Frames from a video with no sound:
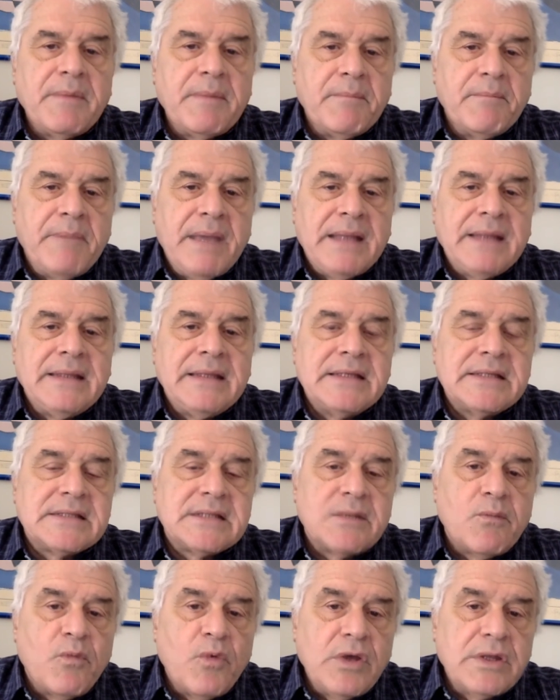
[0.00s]
ben
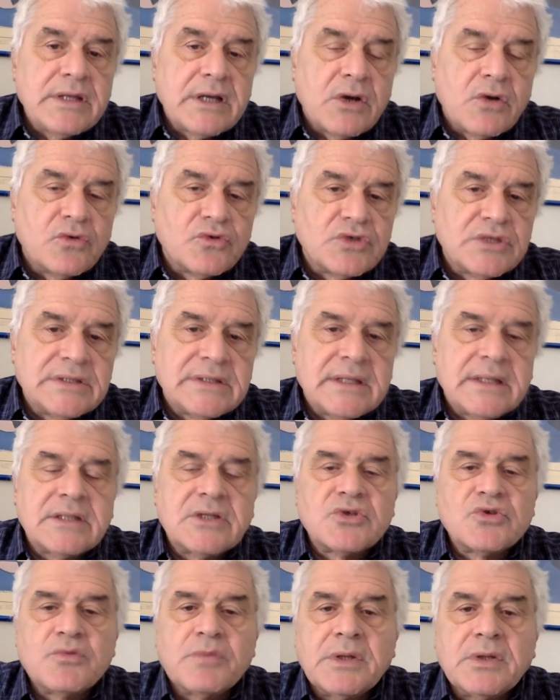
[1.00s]
distribuita e
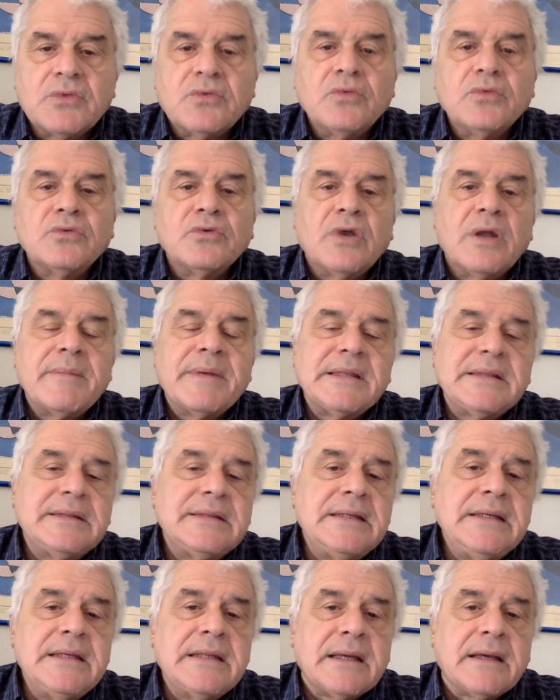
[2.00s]
concentrata soprattutto la
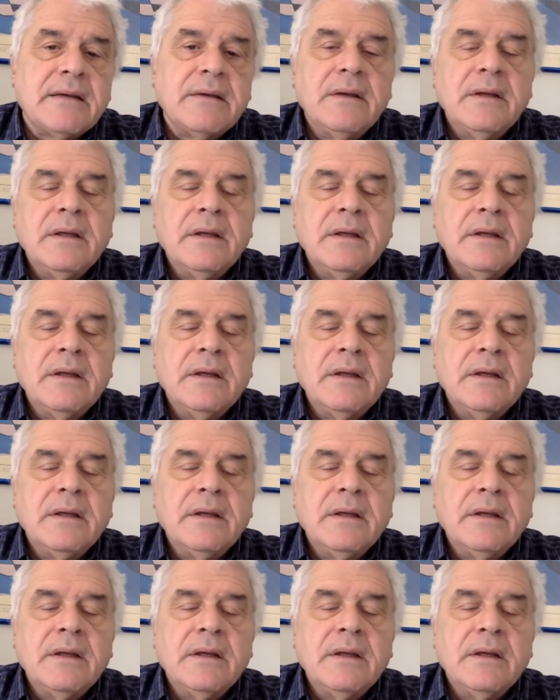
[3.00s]
mattina.